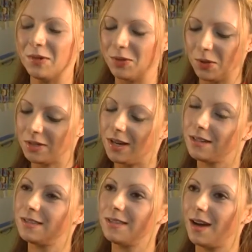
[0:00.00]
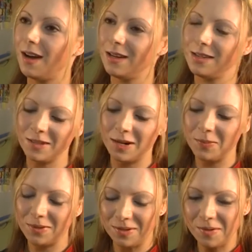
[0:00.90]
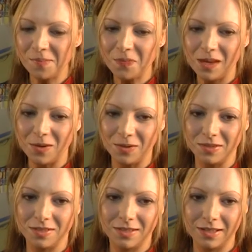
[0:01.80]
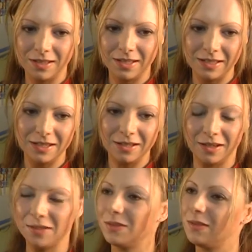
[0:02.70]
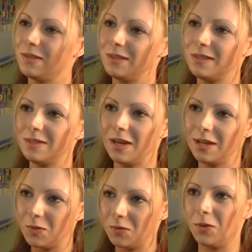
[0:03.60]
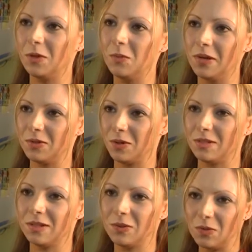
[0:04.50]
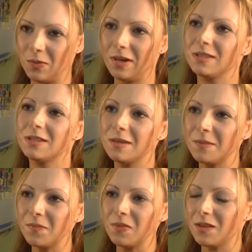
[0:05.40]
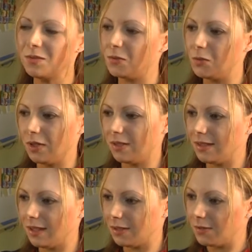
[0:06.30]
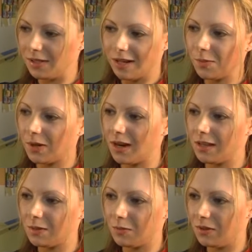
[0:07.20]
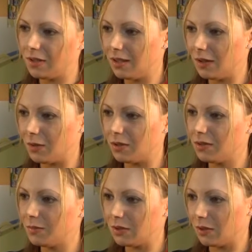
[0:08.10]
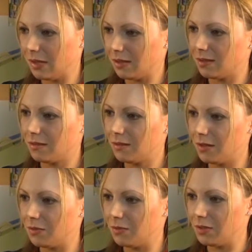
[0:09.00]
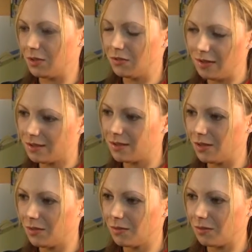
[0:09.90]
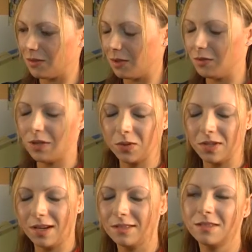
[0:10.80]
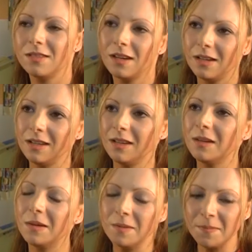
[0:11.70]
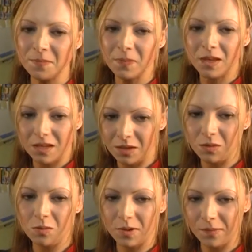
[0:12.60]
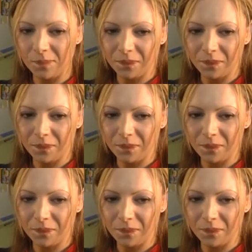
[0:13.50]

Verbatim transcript: Meine Tochter hat es sehr eilig gehabt und die Klinik hat sich sehr liebevoll um meine Tochter gekümmert wofür ich sehr, sehr viel Dankbarkeit empfinde, auch besonders den, den Schwestern und natürlich auch den Ärzten der Klinik gegenüber.